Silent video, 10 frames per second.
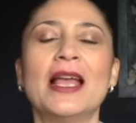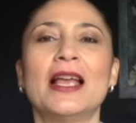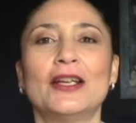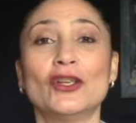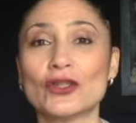
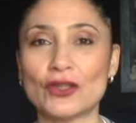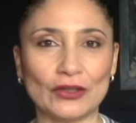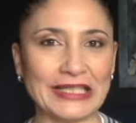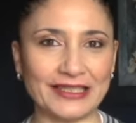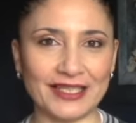Non
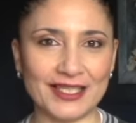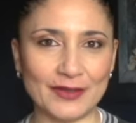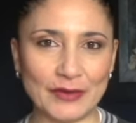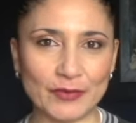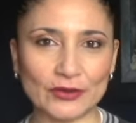sono
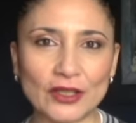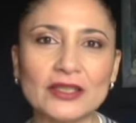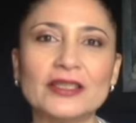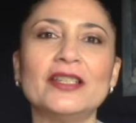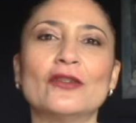tantissimi i
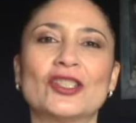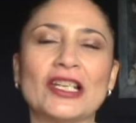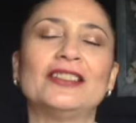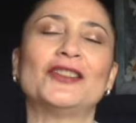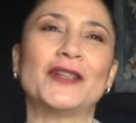prodotti, ho
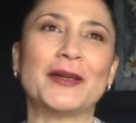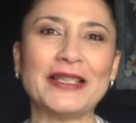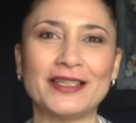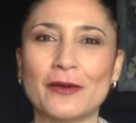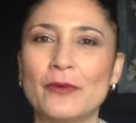scelto
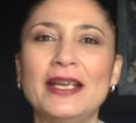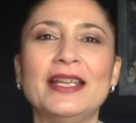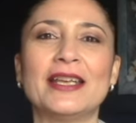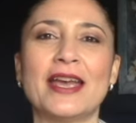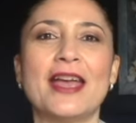veramente
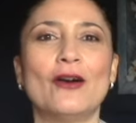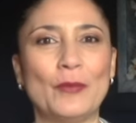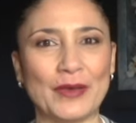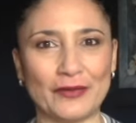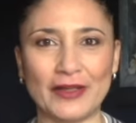quelli che
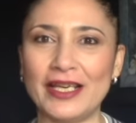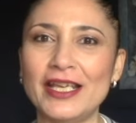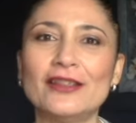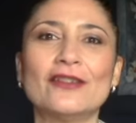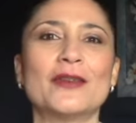ho
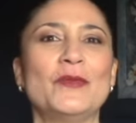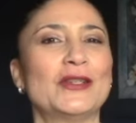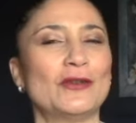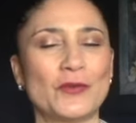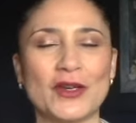preferito, che mi
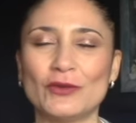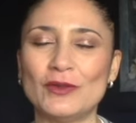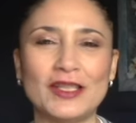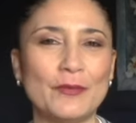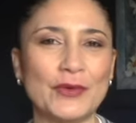sono
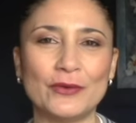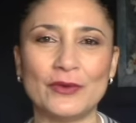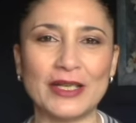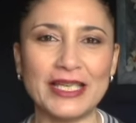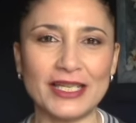piaciuti di
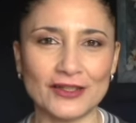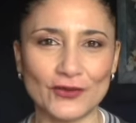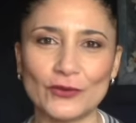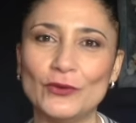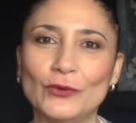più in
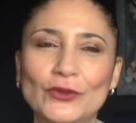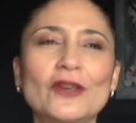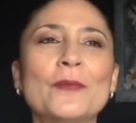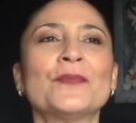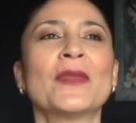
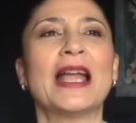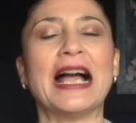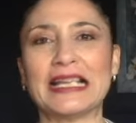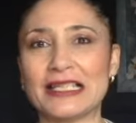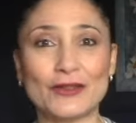assoluto,
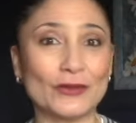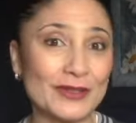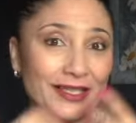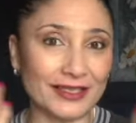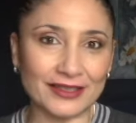anche se sono
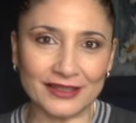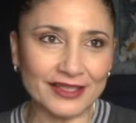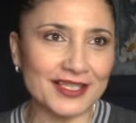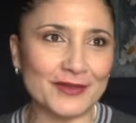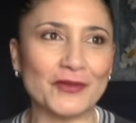stati tantissimi,